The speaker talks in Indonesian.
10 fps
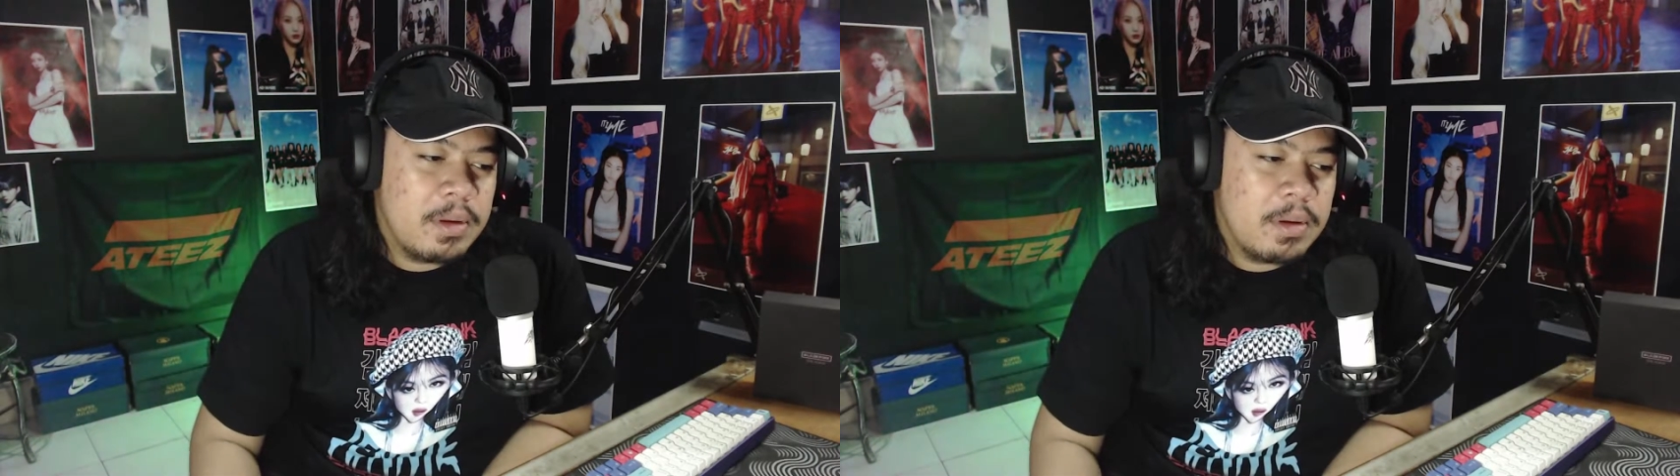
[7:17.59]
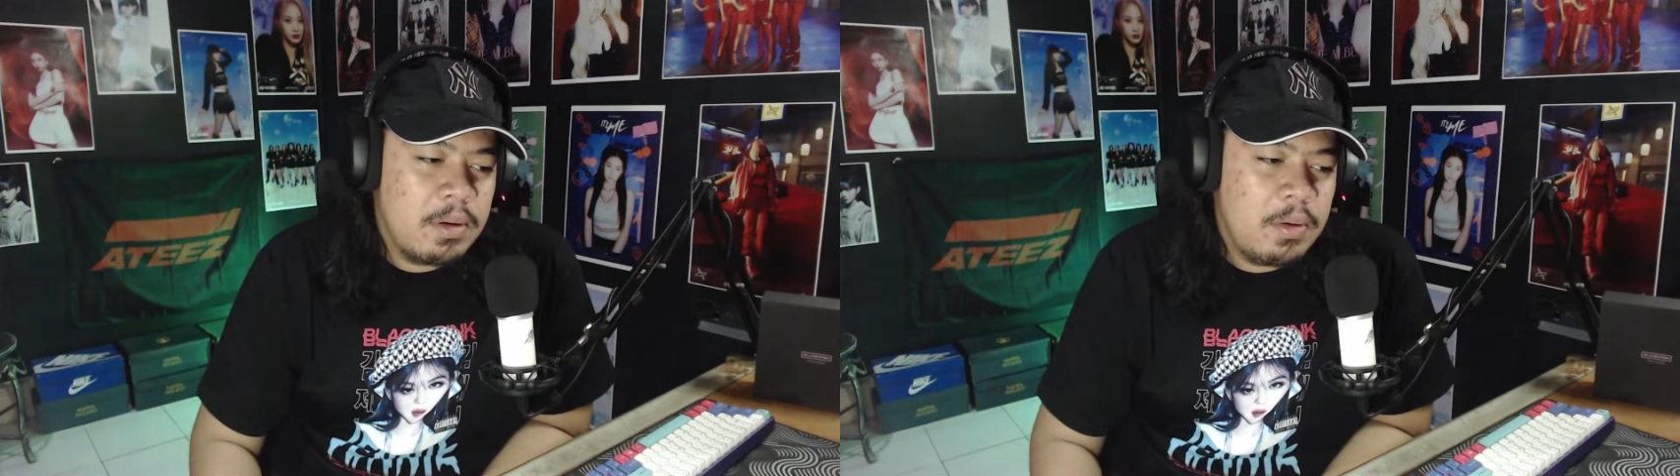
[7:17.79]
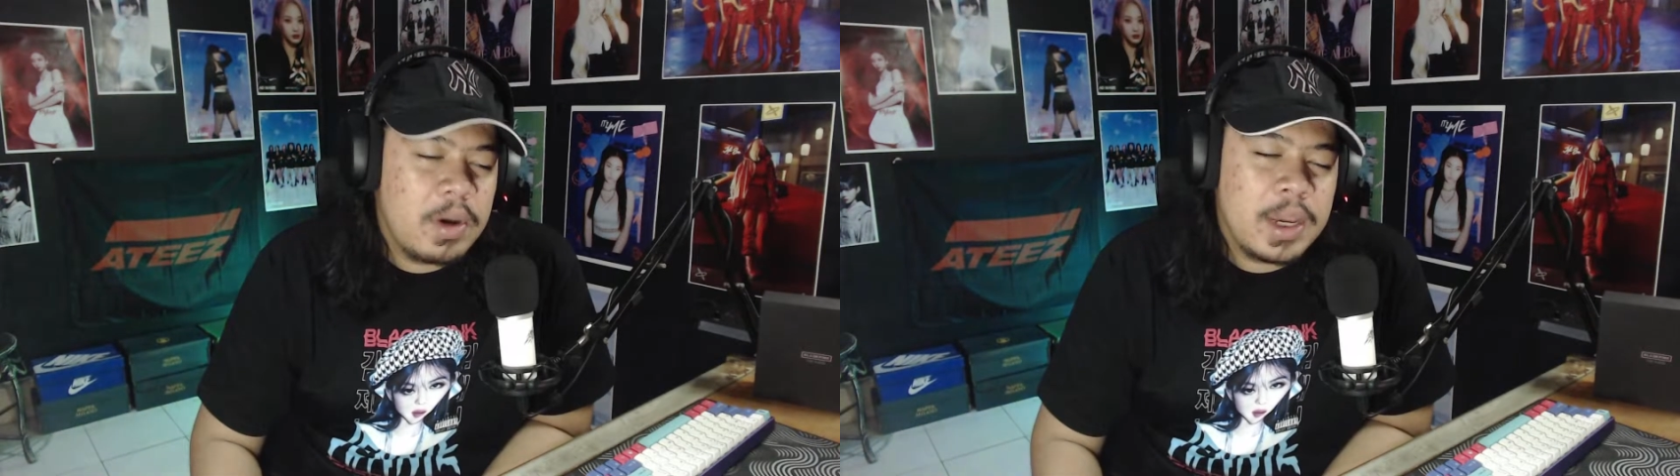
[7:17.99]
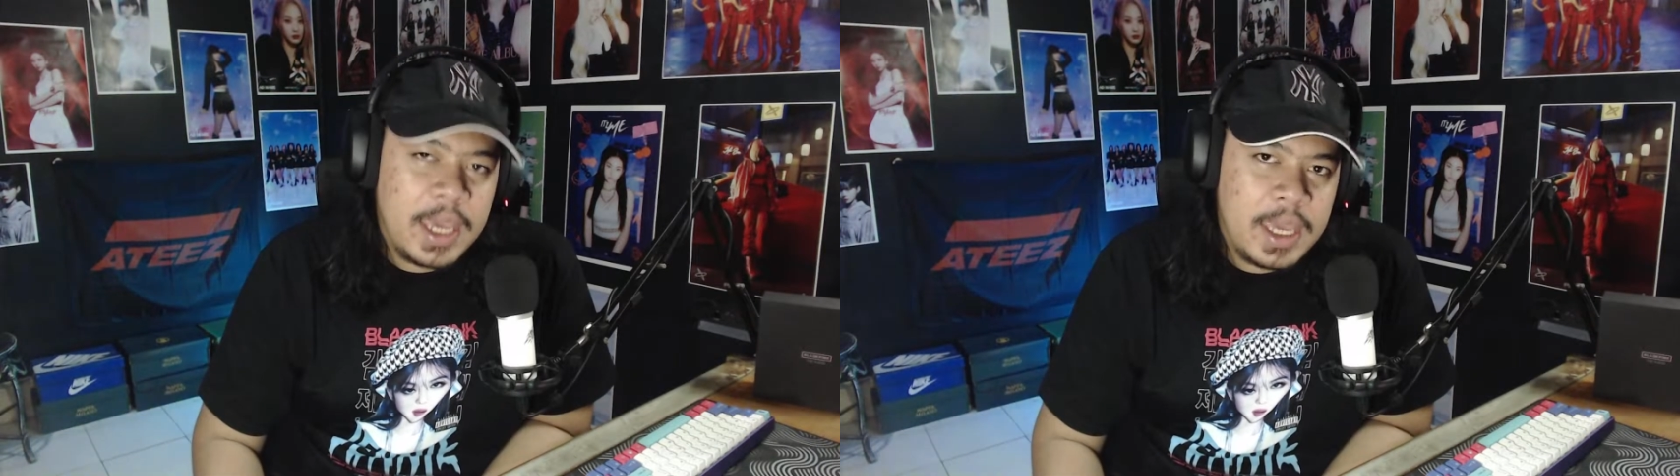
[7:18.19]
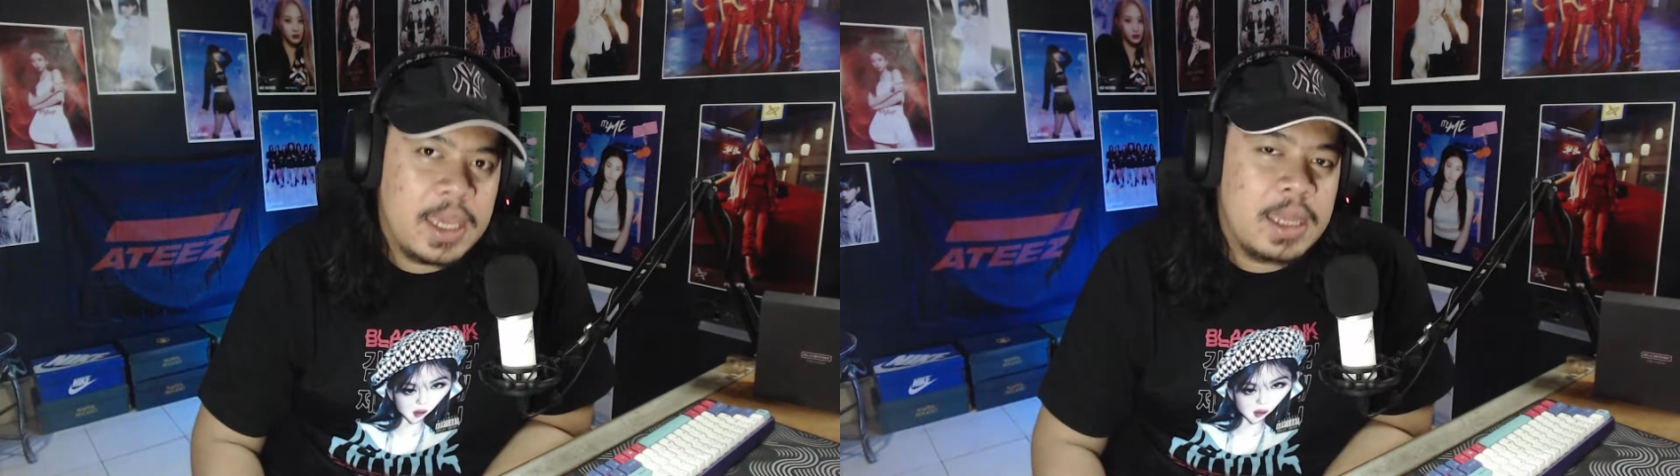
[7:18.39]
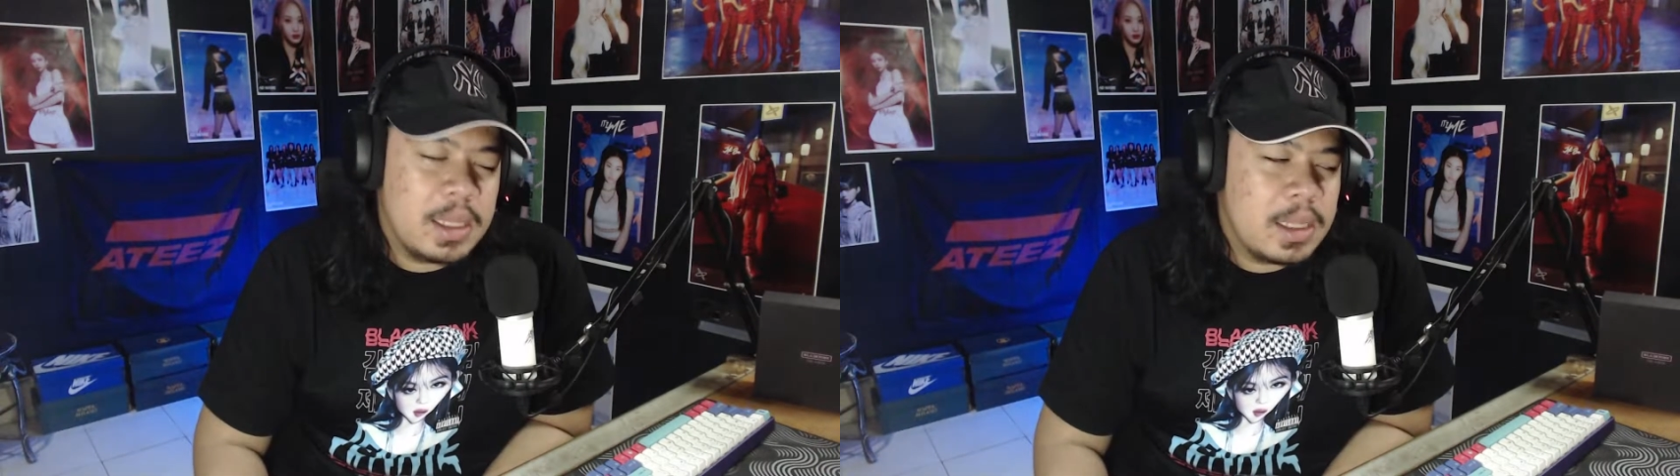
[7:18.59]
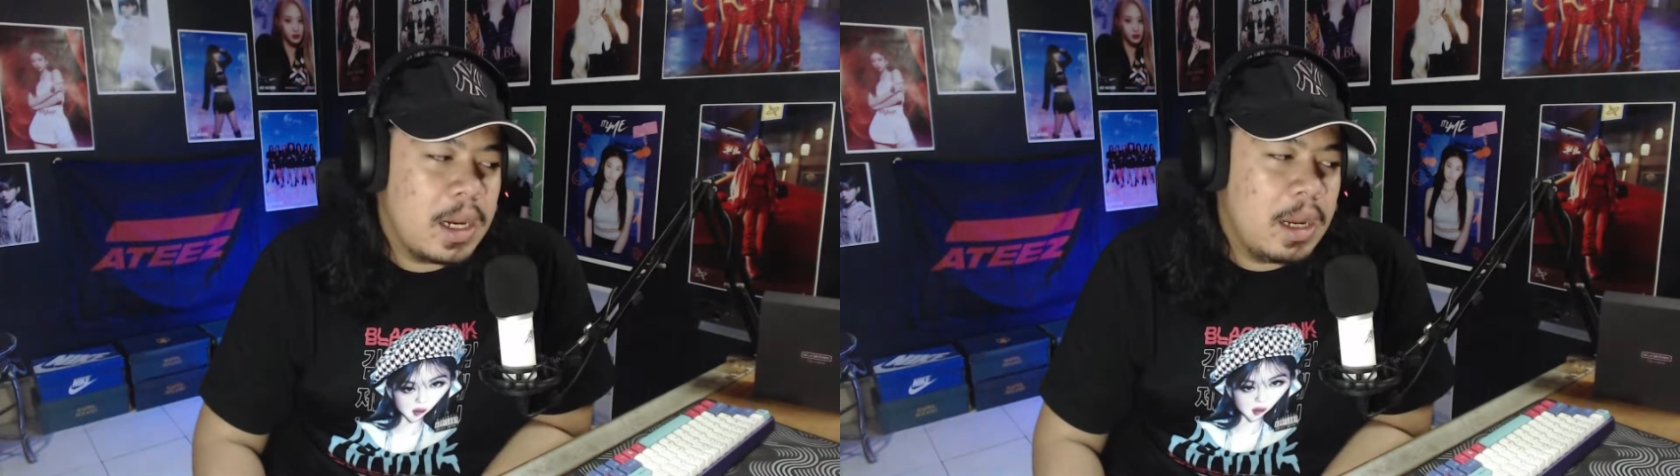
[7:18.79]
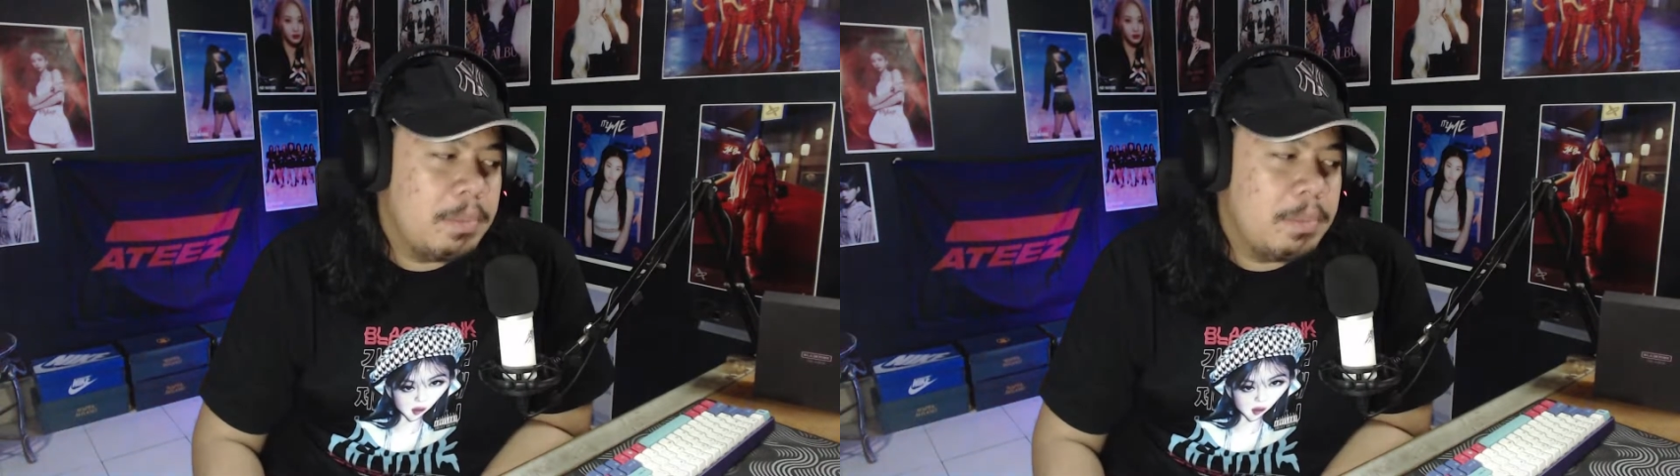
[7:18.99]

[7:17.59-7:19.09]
oke okay, gitu ya terhadap